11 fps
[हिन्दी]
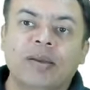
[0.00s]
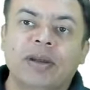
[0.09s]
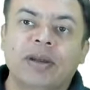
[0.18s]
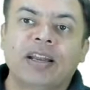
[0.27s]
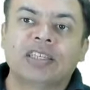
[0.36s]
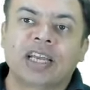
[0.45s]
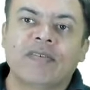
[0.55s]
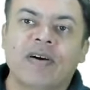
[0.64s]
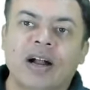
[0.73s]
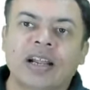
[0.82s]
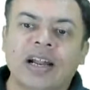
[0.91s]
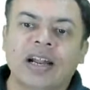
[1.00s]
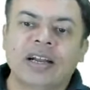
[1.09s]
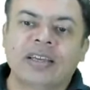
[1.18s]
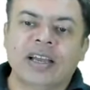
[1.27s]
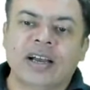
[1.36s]
चाहिए वाटर ऐड किया
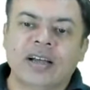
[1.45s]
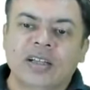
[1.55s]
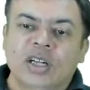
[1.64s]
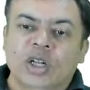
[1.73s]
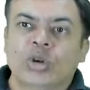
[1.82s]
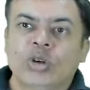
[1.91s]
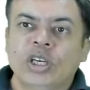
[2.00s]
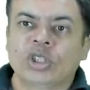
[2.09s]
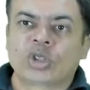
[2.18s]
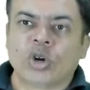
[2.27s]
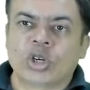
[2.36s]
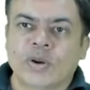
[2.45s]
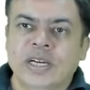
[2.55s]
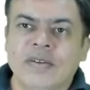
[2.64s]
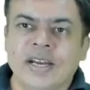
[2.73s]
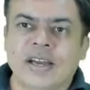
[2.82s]
तो इसको ट्वेंटी वन
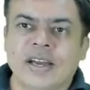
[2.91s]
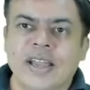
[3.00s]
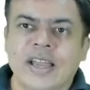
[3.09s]
करेंगे